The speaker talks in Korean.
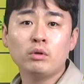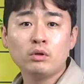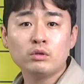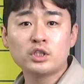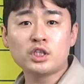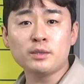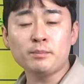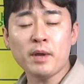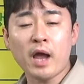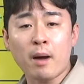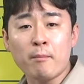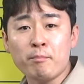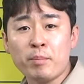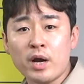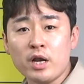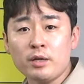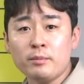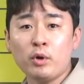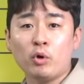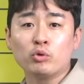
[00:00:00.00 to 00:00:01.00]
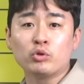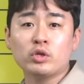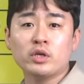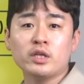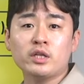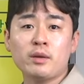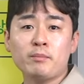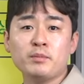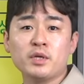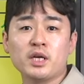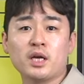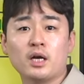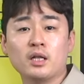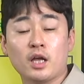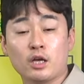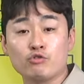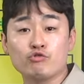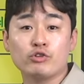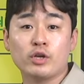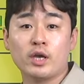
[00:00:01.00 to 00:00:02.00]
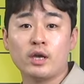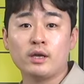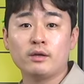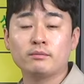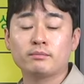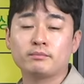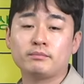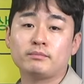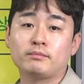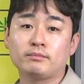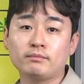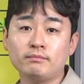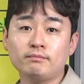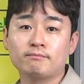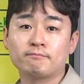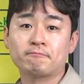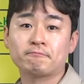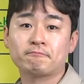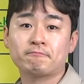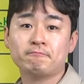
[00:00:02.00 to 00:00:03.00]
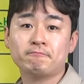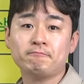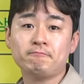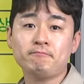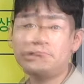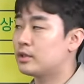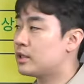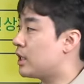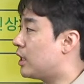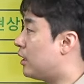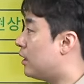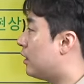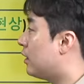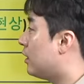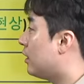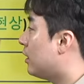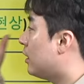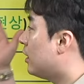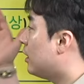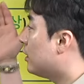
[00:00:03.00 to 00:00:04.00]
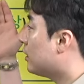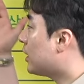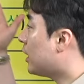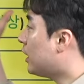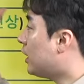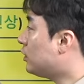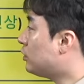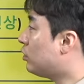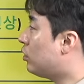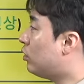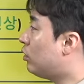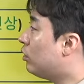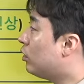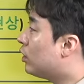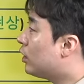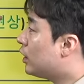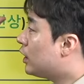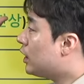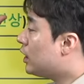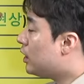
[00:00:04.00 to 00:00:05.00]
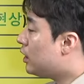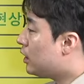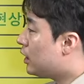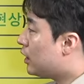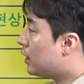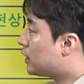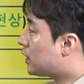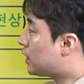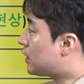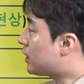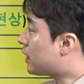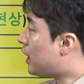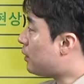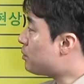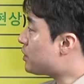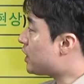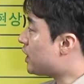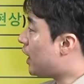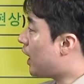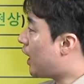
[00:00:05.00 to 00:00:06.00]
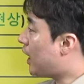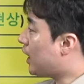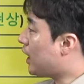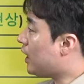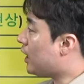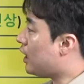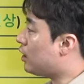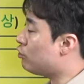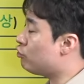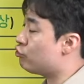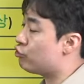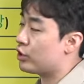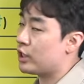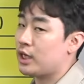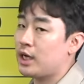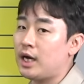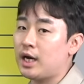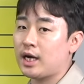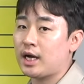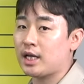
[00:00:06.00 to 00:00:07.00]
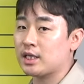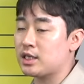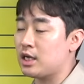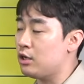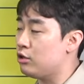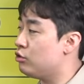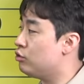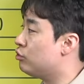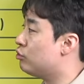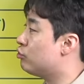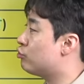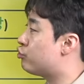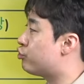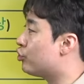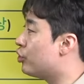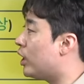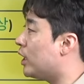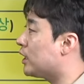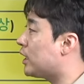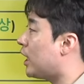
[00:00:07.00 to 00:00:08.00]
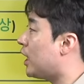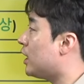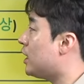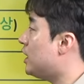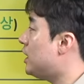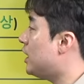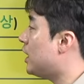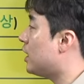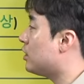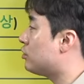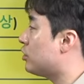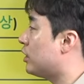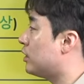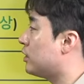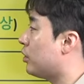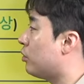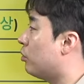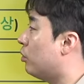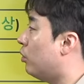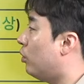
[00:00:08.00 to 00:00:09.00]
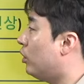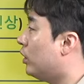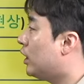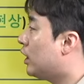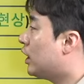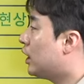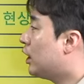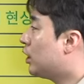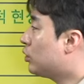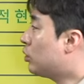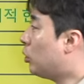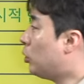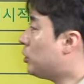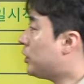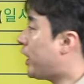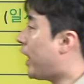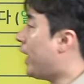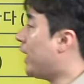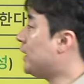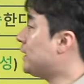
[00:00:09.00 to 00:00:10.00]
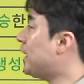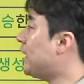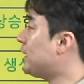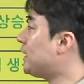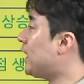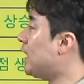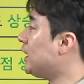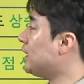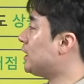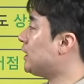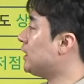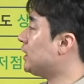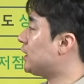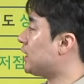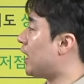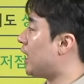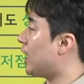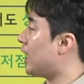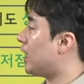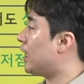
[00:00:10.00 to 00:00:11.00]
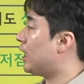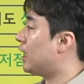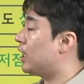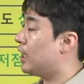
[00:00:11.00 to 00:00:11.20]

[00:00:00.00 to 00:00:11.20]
집이 안 팔리면 어떻게 됩니까 나중에 자, 따라서 집값이 하락하는 주기가 가장 중요하다 이해하셔야 되고 또 대세 상승장